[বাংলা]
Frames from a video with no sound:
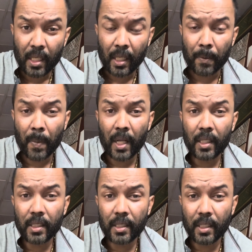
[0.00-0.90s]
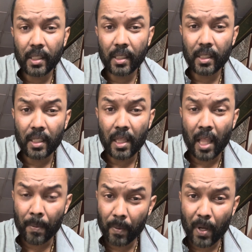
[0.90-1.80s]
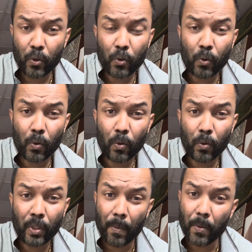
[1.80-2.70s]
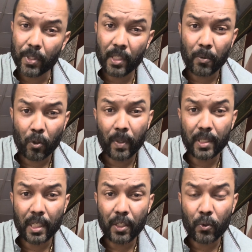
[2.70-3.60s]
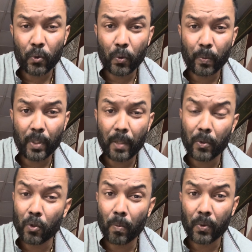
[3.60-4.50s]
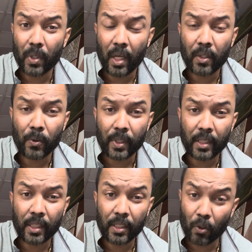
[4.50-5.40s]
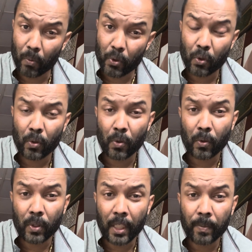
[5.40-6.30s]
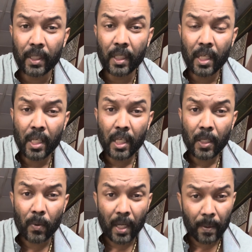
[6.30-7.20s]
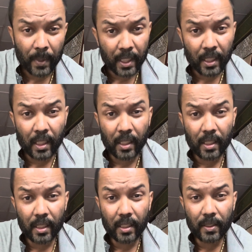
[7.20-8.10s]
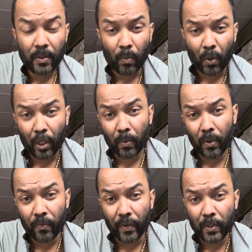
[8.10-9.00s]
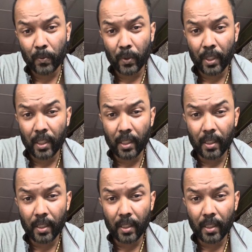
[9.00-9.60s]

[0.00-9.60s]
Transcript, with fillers: আর বাংলাদেশের আমরা মানুষগুলো কেমন সেটা আমরা সবাই জানি সুযোগ পেলে আমরা সম্পূর্ণ হাত ঢুকিয়ে দিই তো অবশ্যই সতর্ক থাকবেন এবং আমরা এটা বরাবর ফেসবুকে